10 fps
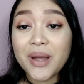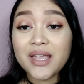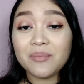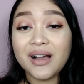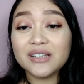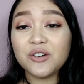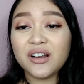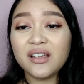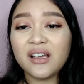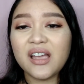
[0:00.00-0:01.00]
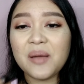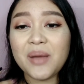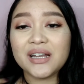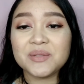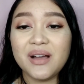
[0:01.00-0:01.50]
banyak banget orang yang kayak
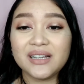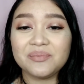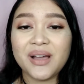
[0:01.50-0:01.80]
males banget